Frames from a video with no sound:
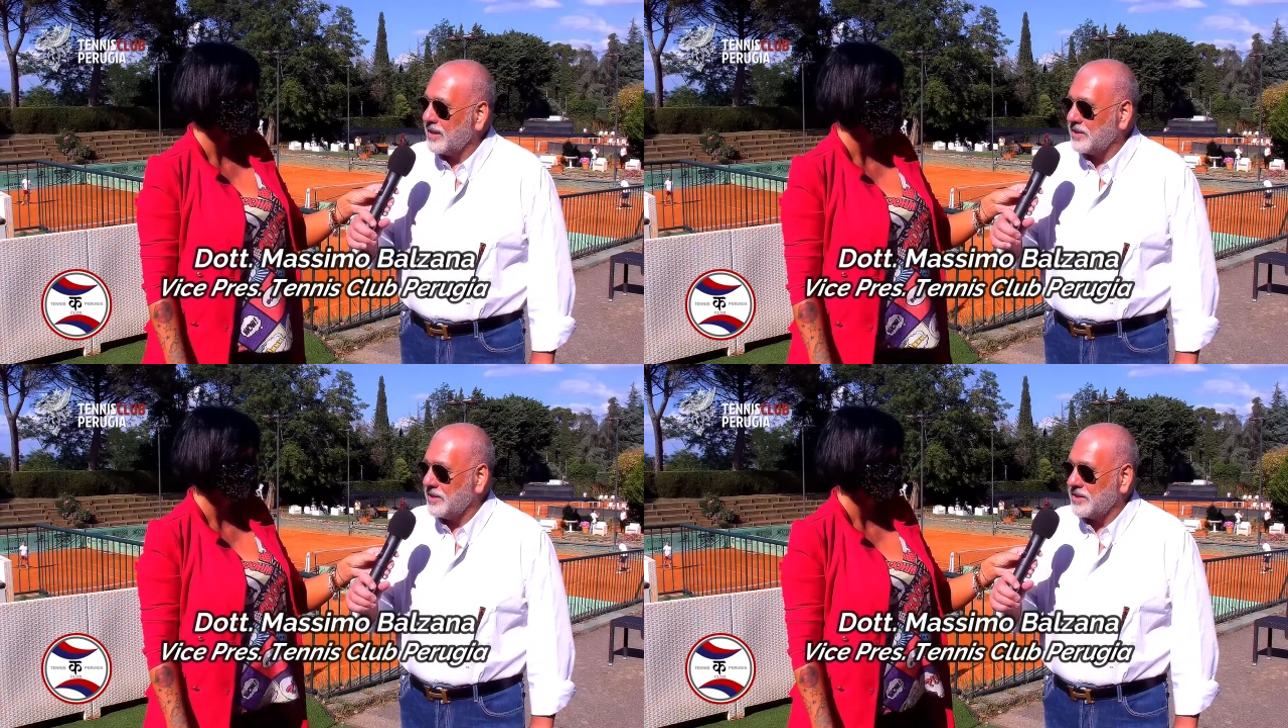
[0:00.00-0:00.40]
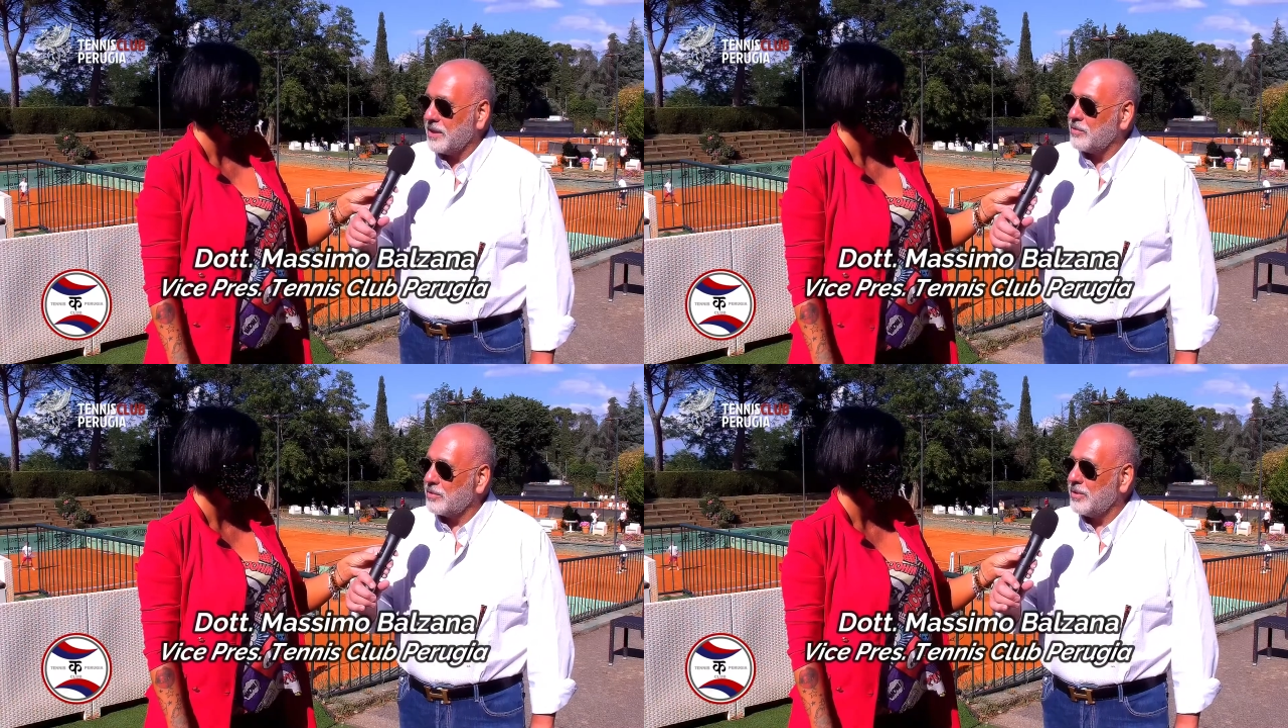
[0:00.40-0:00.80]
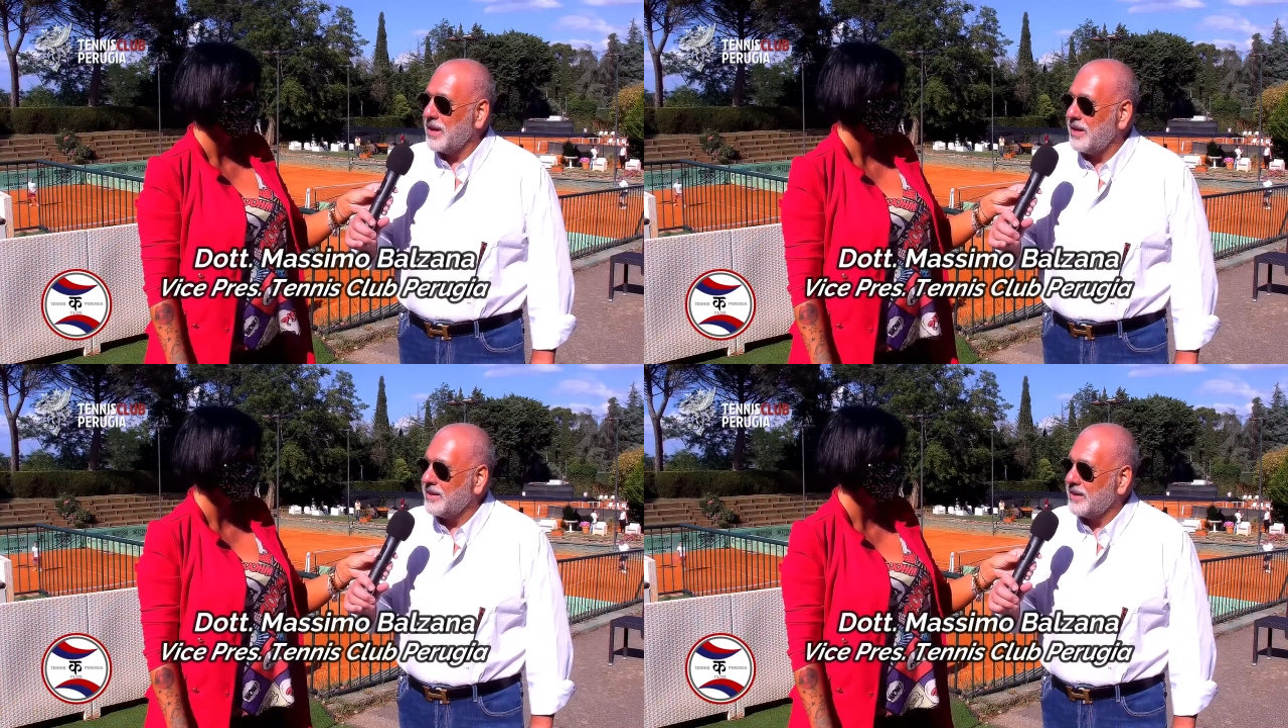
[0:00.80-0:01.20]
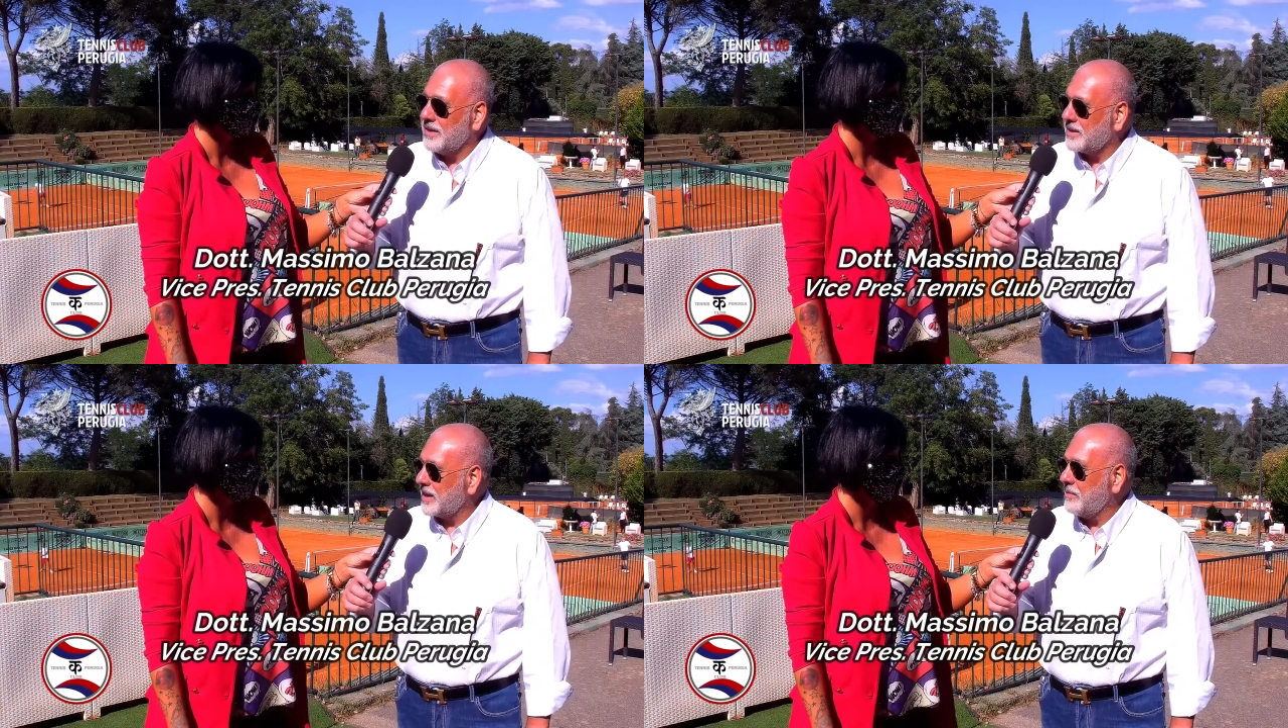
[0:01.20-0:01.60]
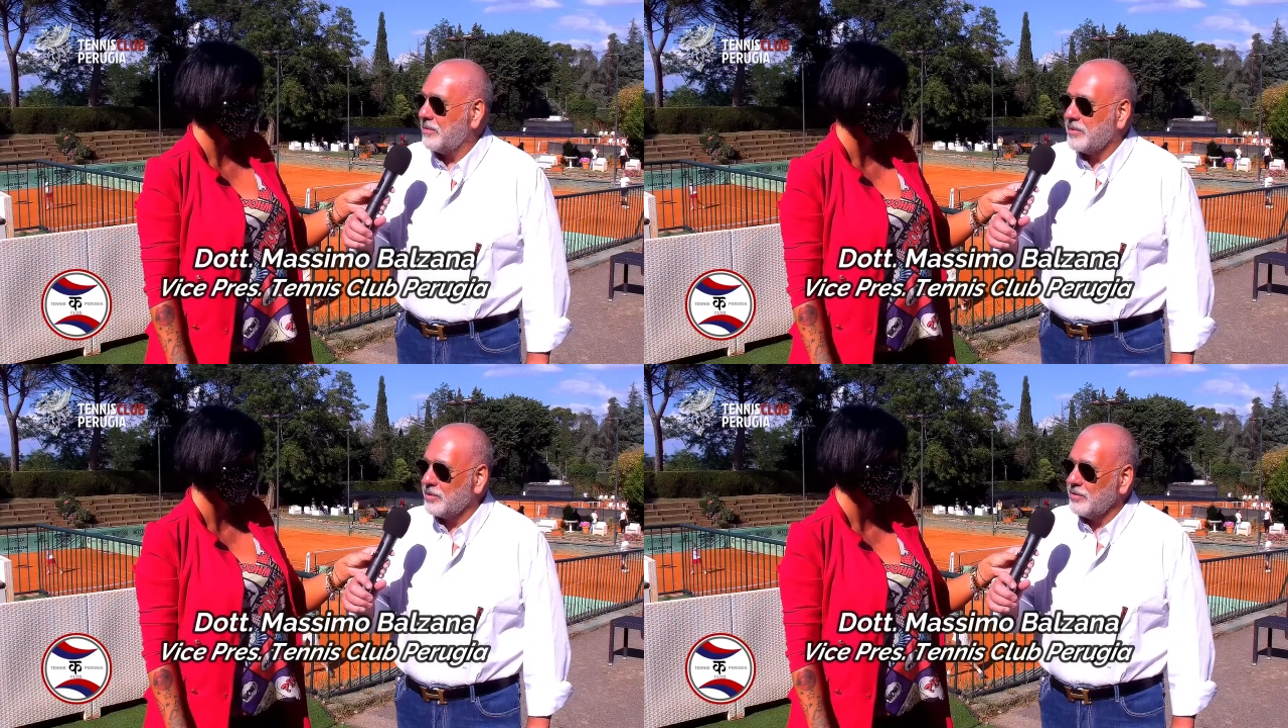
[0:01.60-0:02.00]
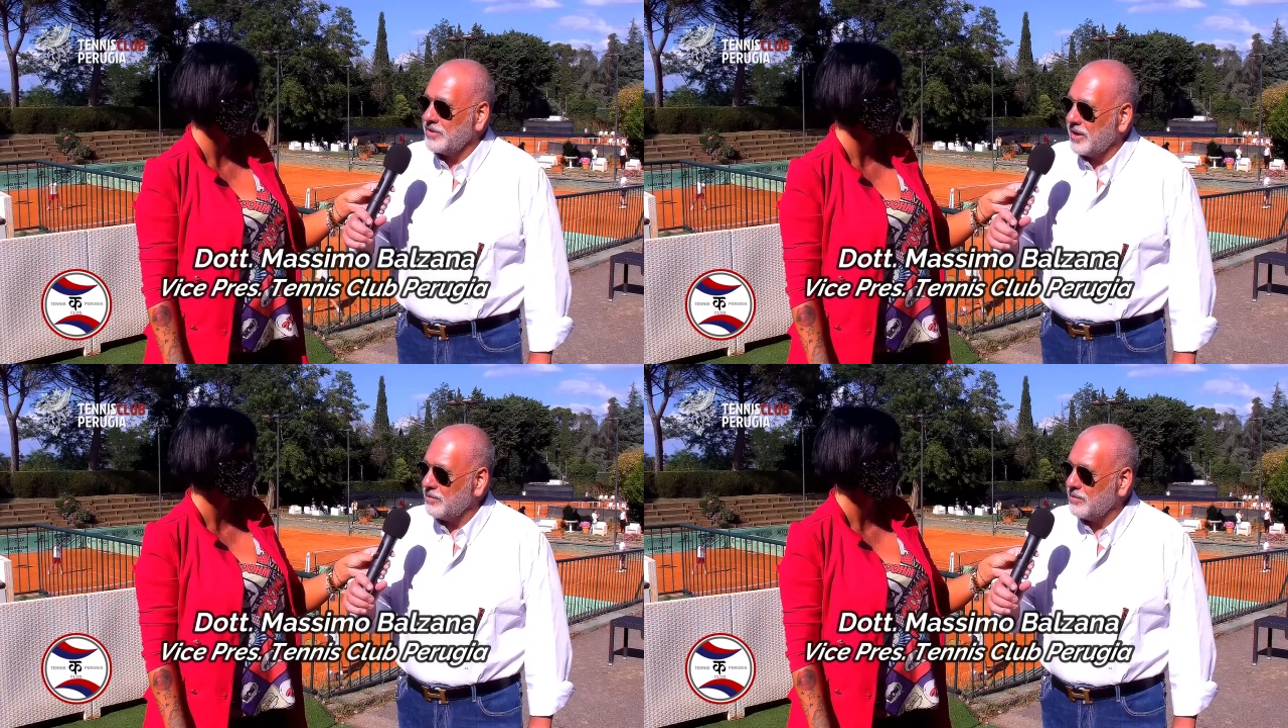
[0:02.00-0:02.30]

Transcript: Sì, siamo qui al Tennis Club Perugia,